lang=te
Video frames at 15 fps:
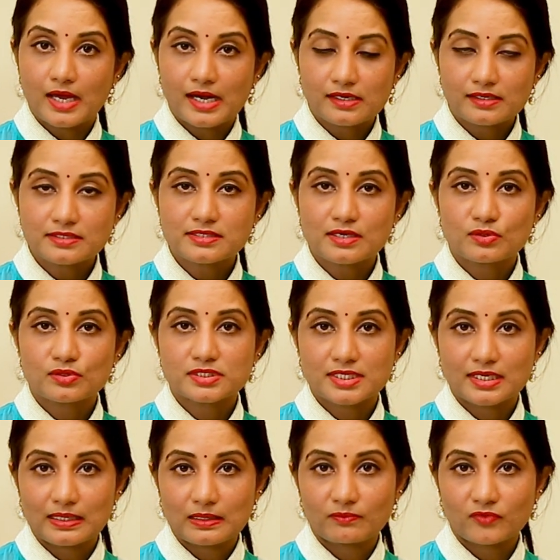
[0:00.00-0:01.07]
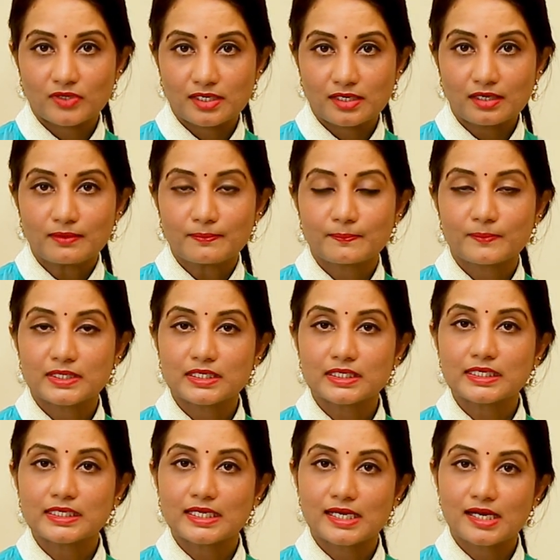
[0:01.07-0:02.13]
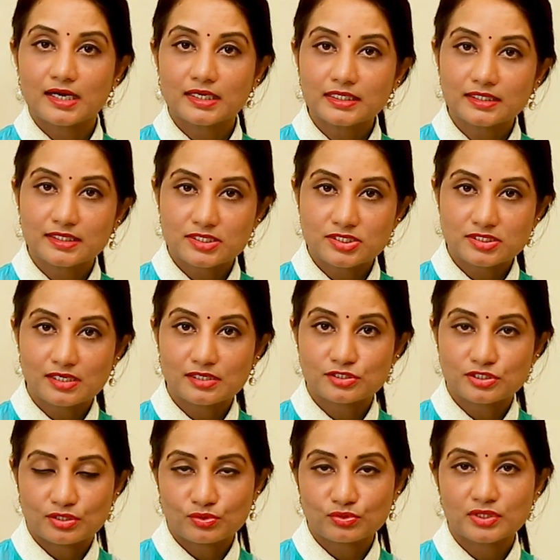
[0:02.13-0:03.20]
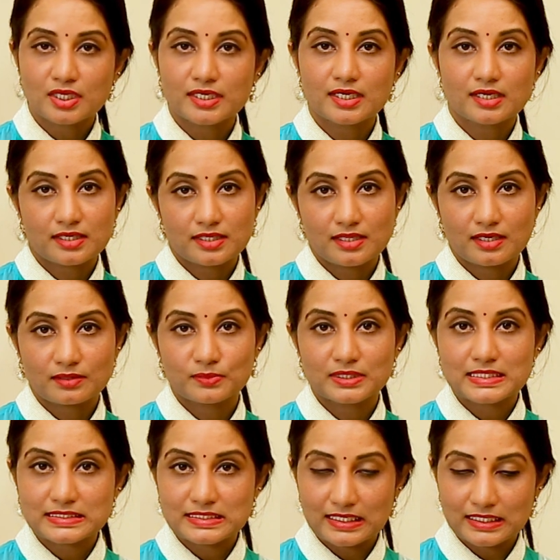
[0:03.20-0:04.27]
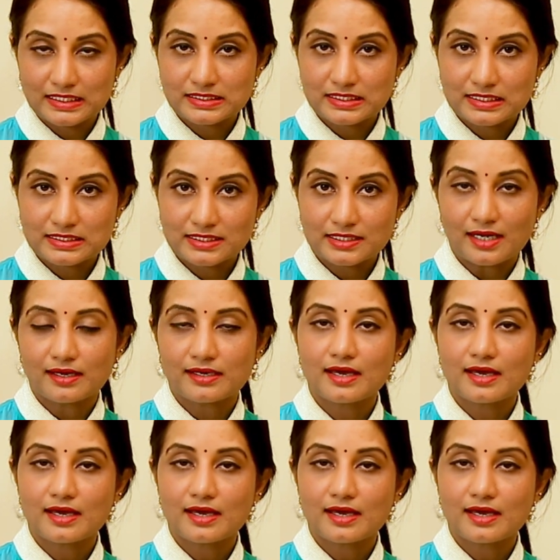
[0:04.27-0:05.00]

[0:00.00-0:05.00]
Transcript: అల్ట్రాసౌండ్ చేయడం వల్ల బిడ్డకి ఎలాంటి నష్టాలు జరుగుతాయి అన్న దాని మీద స్టడీ చేసి